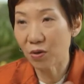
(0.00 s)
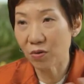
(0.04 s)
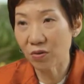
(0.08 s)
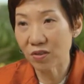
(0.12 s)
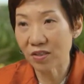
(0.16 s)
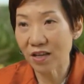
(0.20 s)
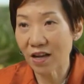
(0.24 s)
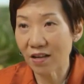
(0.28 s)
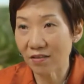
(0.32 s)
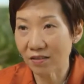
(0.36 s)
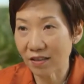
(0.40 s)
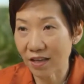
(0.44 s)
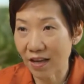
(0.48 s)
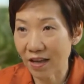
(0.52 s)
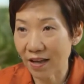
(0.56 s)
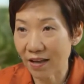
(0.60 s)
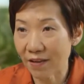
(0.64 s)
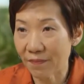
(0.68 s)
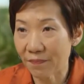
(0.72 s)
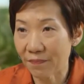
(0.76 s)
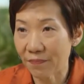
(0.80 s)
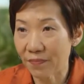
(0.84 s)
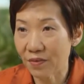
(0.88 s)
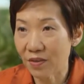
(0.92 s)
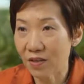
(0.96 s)
朋友交
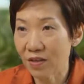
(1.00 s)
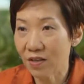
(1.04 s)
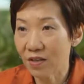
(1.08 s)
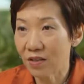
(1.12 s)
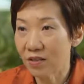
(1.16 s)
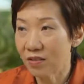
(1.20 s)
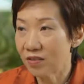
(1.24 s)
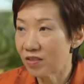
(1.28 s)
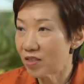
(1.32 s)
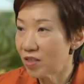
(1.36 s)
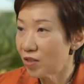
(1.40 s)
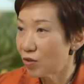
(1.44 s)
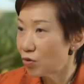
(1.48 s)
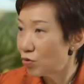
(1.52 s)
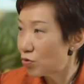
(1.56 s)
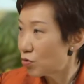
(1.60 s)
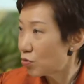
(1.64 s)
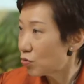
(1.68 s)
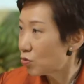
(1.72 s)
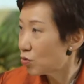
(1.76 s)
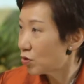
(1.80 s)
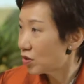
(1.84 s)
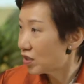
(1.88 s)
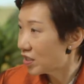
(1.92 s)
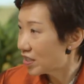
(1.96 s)
谈。庆
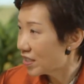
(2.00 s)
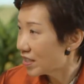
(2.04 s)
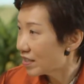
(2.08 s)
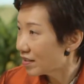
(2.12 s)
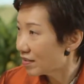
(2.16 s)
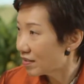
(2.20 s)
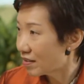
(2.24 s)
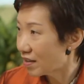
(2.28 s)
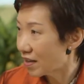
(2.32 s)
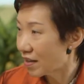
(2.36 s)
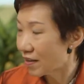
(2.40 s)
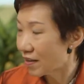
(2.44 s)
祝庆